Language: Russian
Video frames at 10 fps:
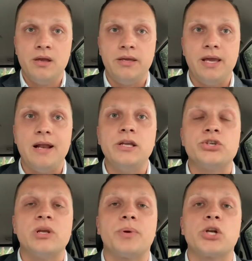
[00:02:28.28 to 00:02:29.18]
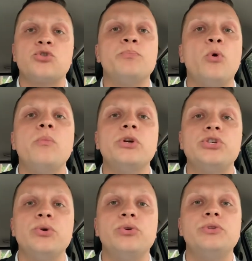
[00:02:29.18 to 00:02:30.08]
Я лично прошу
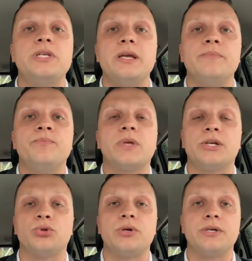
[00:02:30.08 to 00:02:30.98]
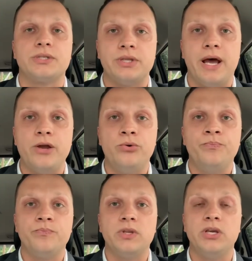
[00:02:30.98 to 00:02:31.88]
помощи у людей, которых
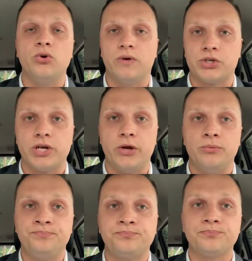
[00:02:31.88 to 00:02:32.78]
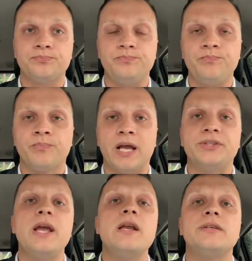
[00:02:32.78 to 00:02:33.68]
знаю и уважаю.
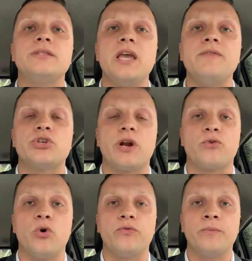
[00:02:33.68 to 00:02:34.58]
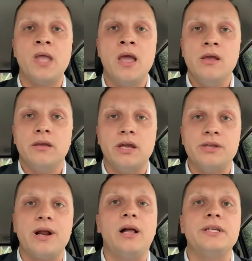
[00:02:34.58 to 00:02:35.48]
Андрей Алексеевич Равков,
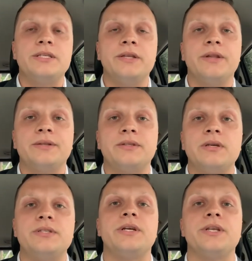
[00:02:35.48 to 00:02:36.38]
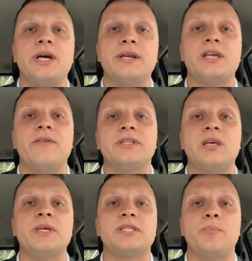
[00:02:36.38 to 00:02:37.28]
генерал-лейтенант, секретарь
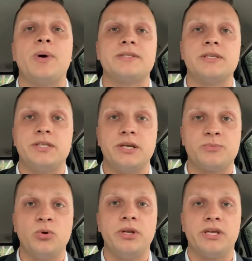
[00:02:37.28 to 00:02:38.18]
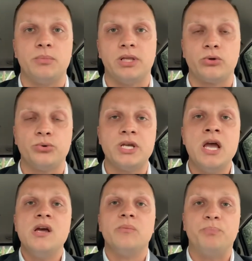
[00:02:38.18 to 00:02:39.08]
Совета Безопасности Республики Беларусь,
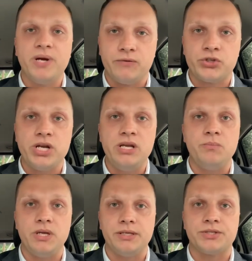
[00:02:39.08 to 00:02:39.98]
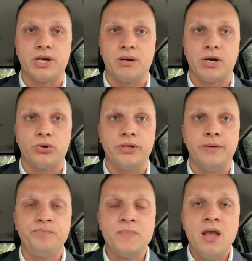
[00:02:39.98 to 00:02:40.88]
бывший министр обороны.